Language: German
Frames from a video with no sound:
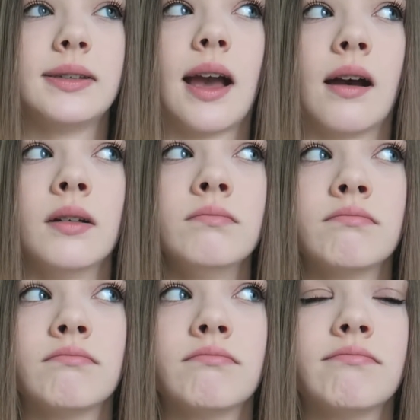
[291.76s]
Ja.
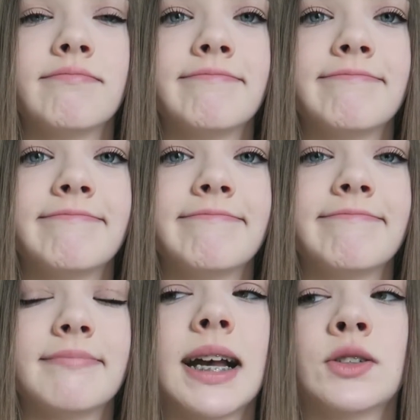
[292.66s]

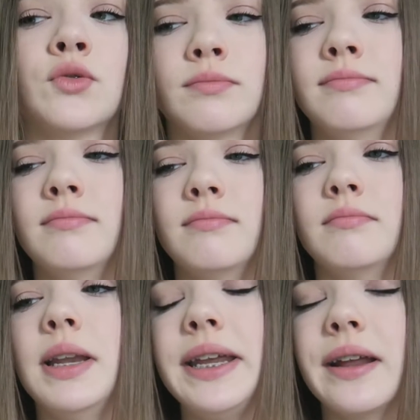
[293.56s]
Also,
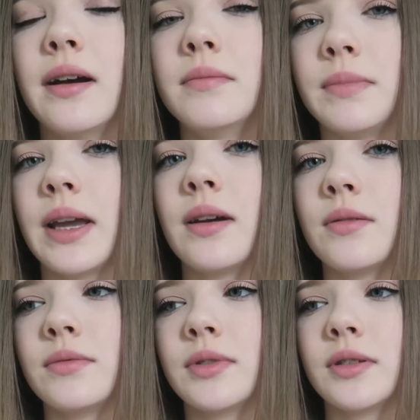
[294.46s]
Melina, ja,
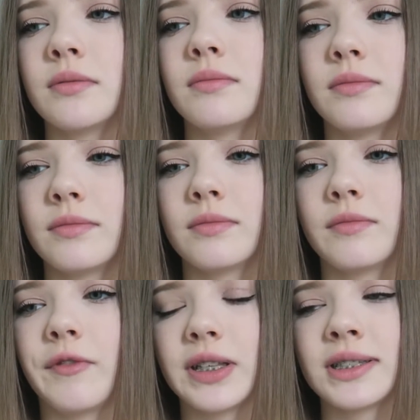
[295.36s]
und
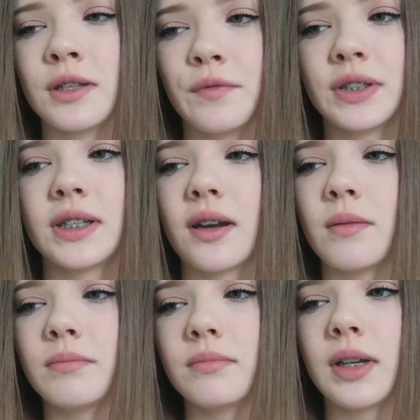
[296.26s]
falls es auf
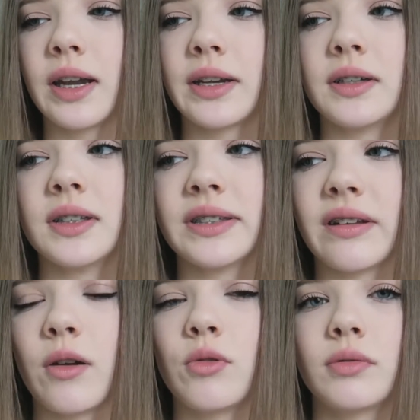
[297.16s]
Instagram gerichtet ist,
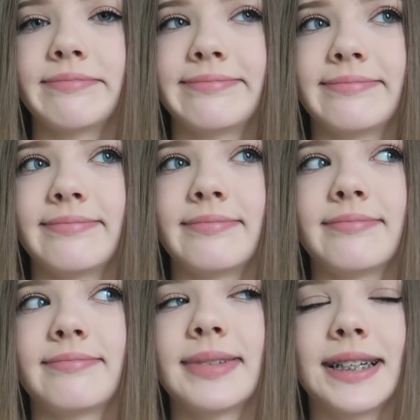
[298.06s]
auch.
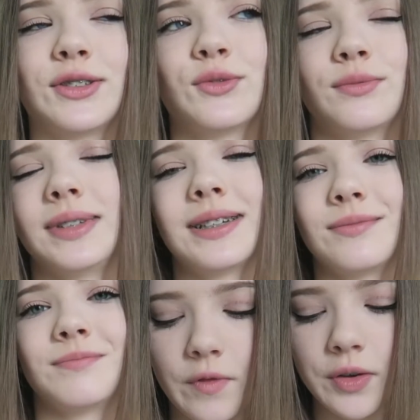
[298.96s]
Also, ja.
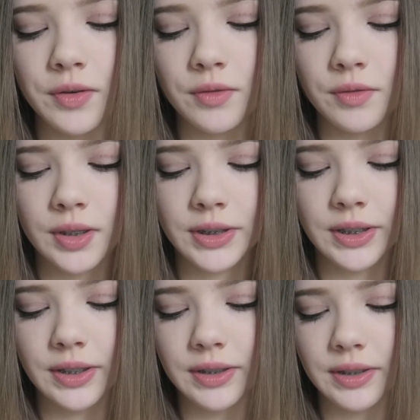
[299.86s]
Yvonne
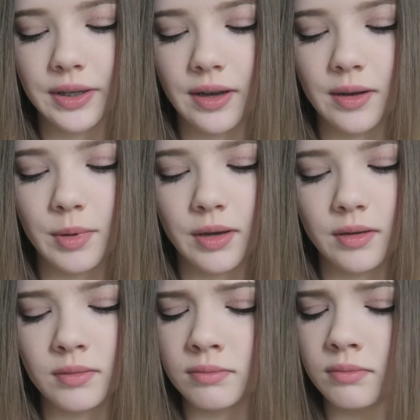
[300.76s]

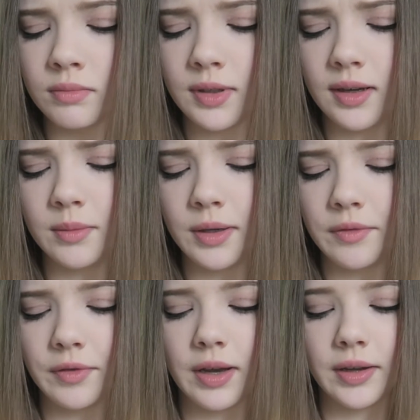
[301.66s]
Graber, Graber
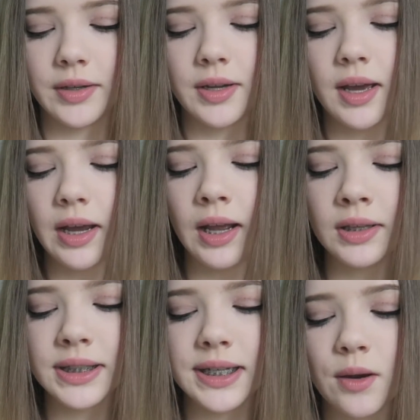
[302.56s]
fragt
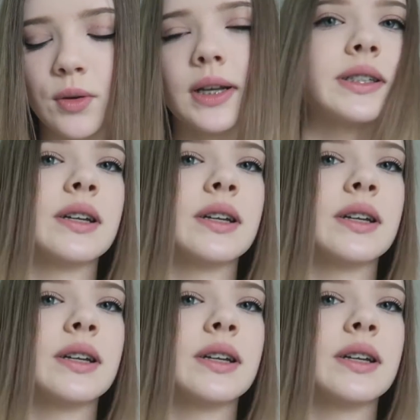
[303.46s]
Insta oder